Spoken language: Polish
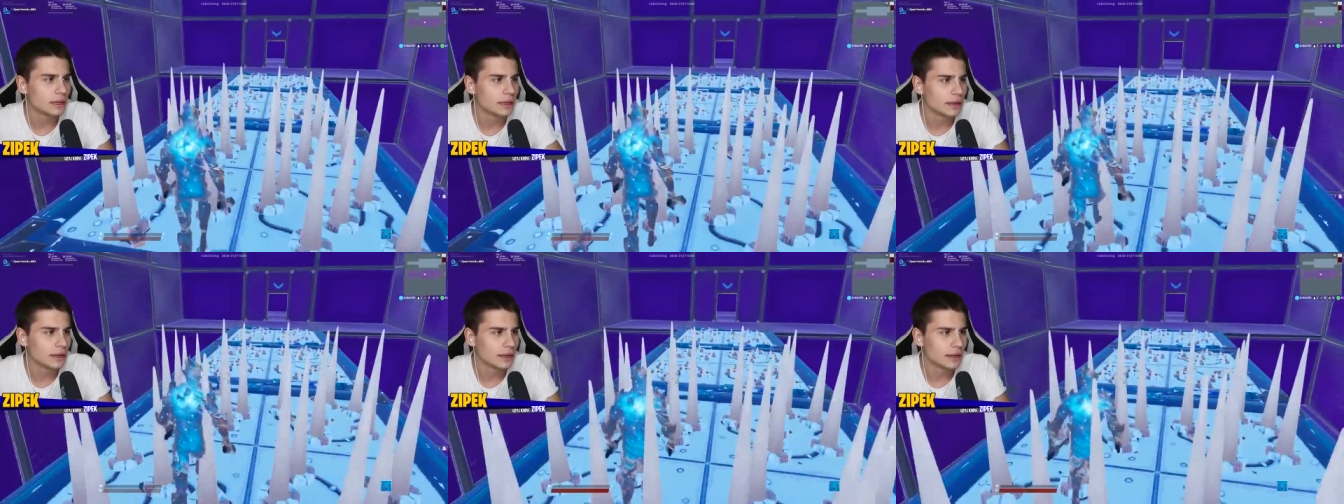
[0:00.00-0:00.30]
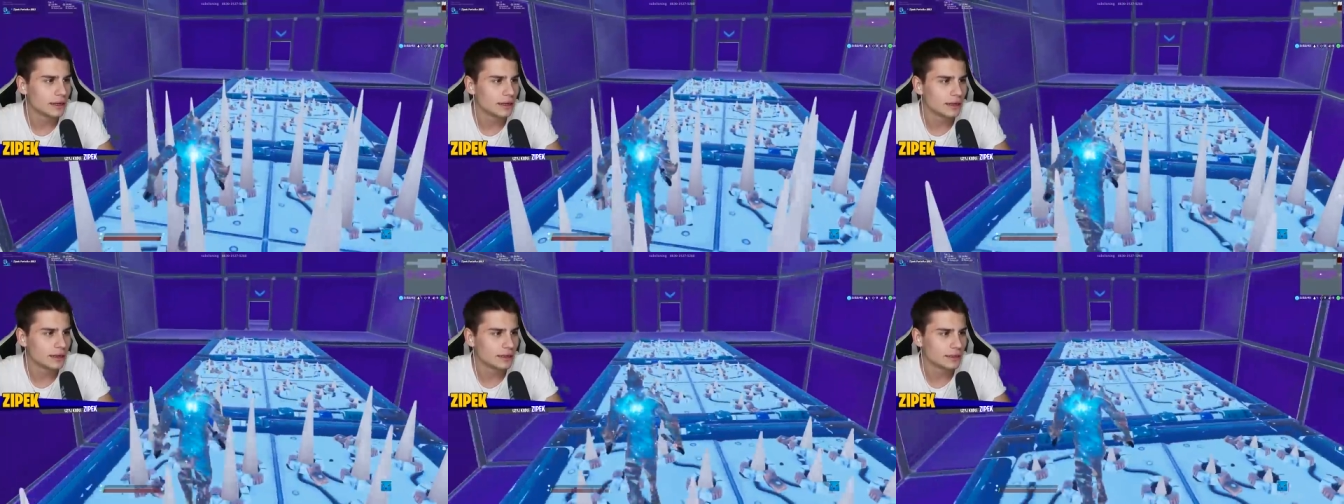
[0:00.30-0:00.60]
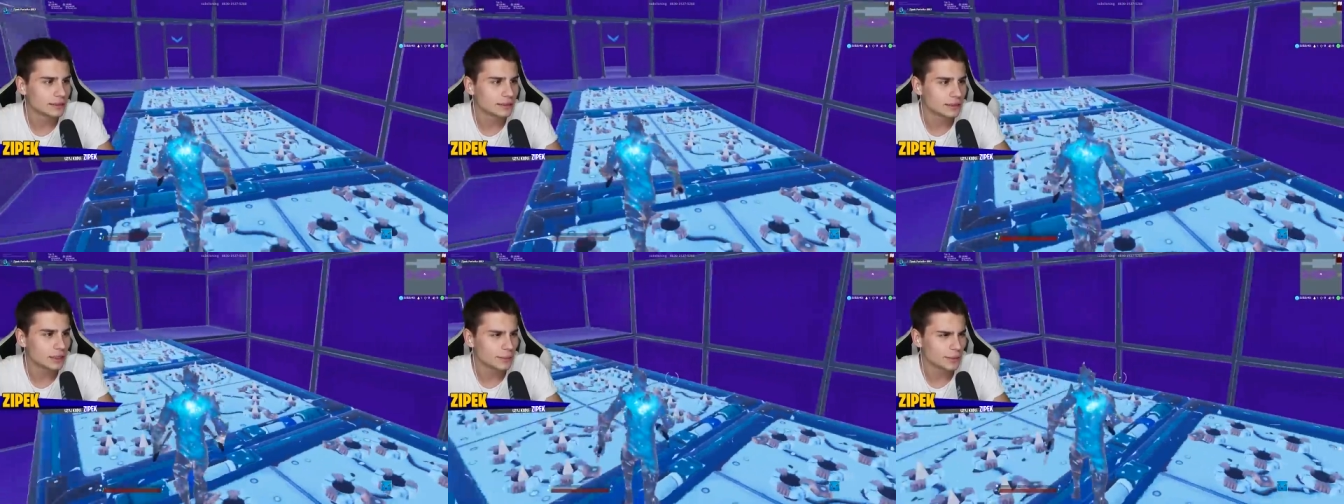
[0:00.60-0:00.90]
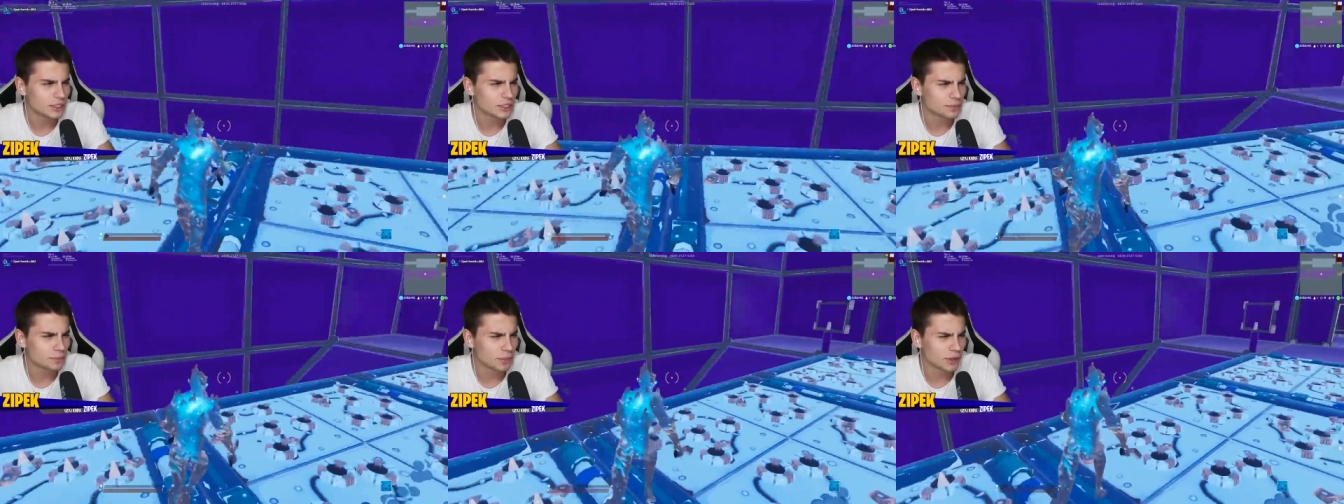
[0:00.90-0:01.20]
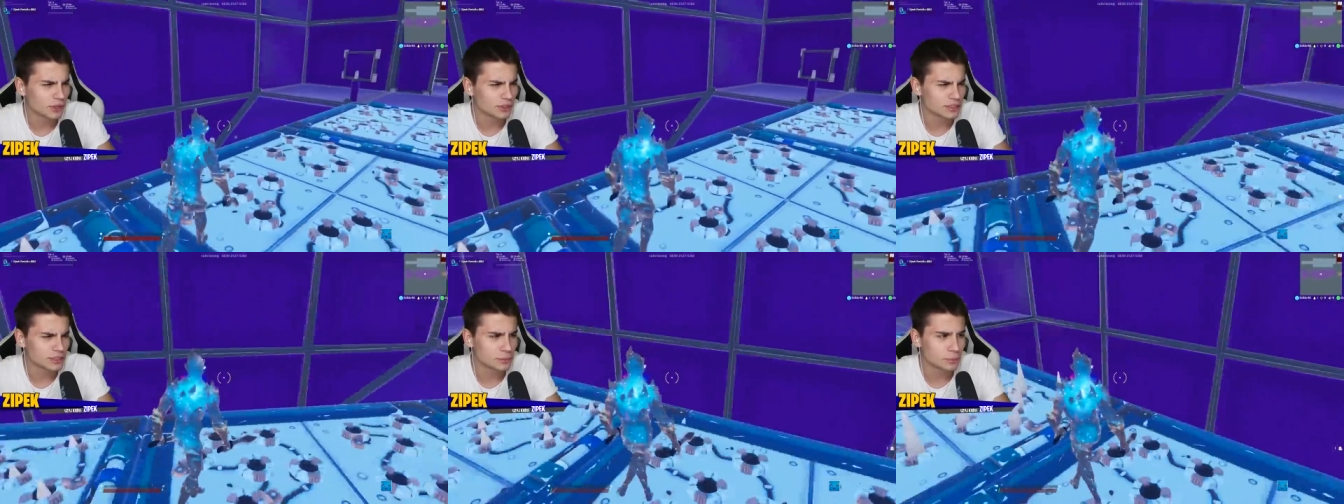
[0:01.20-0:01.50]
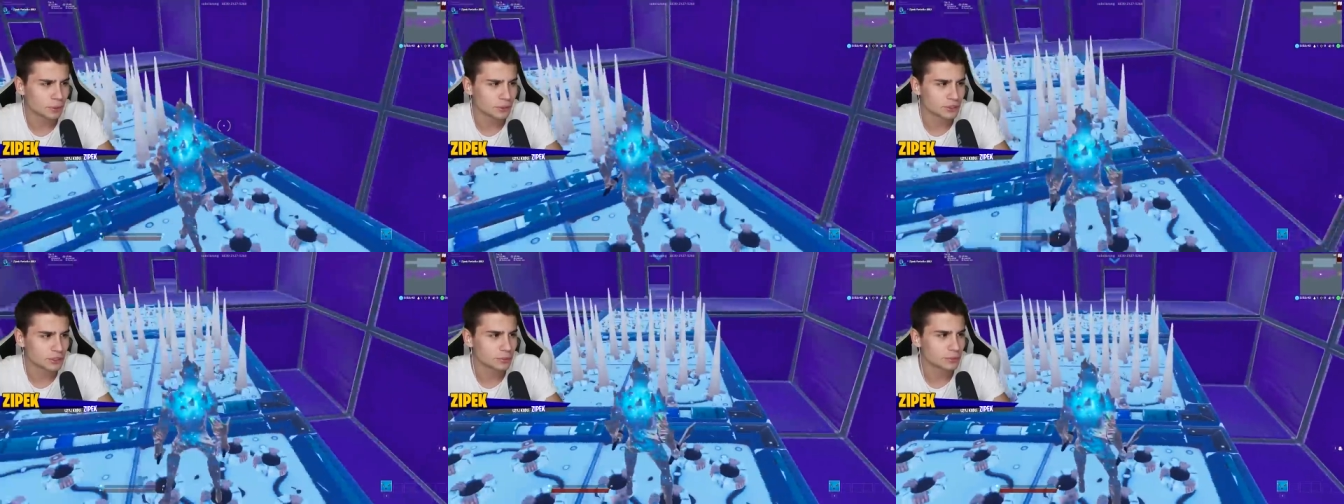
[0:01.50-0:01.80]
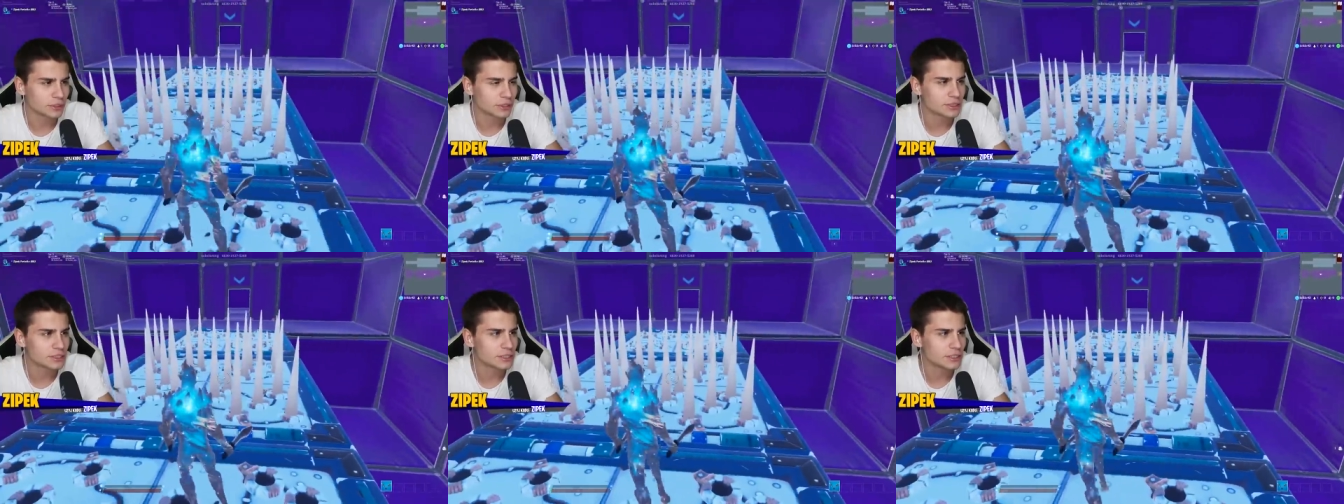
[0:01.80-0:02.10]
eee, To będzie prosty
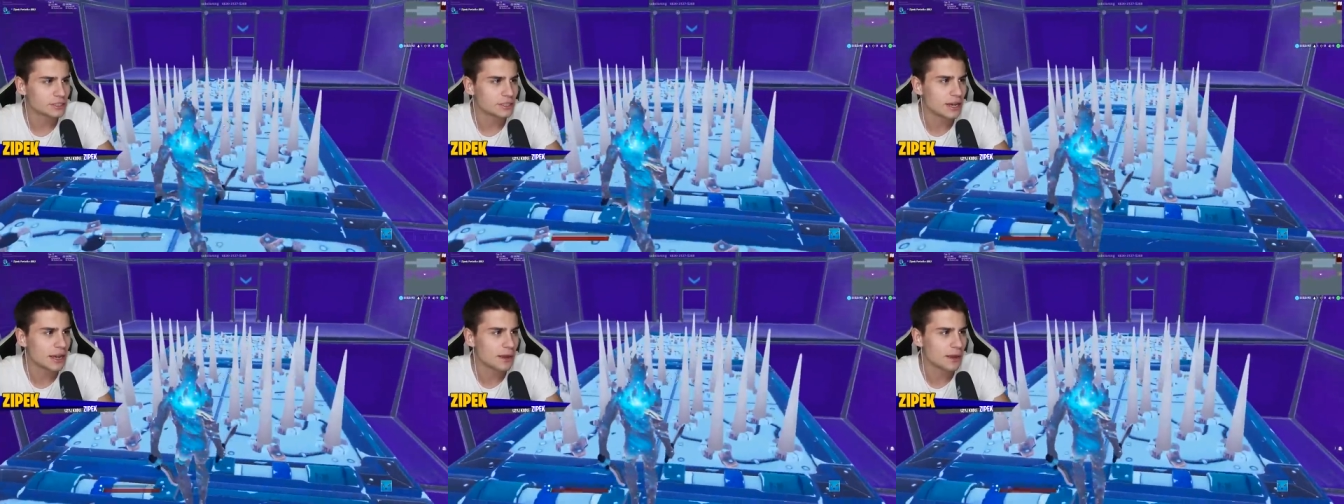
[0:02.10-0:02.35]
poziom dosyć